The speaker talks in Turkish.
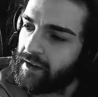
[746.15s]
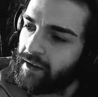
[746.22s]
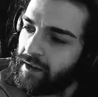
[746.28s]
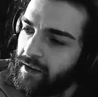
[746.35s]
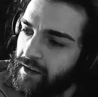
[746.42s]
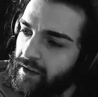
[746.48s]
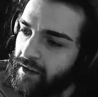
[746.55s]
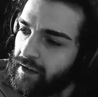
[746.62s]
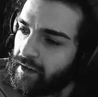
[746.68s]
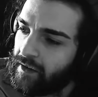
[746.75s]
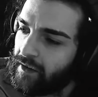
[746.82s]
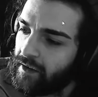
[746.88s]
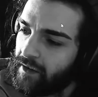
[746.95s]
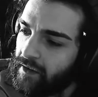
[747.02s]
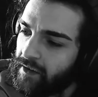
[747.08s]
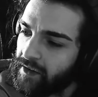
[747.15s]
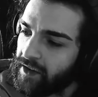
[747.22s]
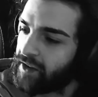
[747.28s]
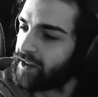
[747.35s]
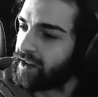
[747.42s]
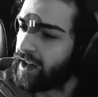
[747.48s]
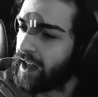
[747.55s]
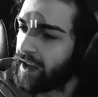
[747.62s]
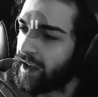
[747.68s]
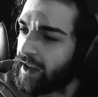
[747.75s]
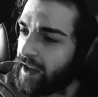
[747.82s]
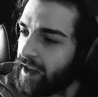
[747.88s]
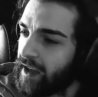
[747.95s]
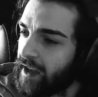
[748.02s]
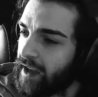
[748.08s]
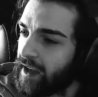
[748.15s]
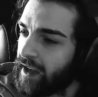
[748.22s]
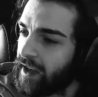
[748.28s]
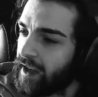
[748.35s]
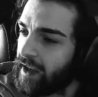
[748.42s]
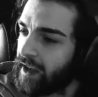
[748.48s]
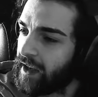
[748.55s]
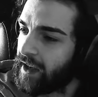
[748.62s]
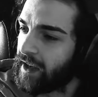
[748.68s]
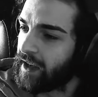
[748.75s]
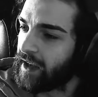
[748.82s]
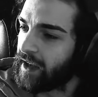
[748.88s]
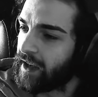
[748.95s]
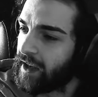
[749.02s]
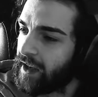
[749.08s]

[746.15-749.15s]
Kendin böyle oynuyorsun. Doğru ben de öyle oynuyorum da benimki...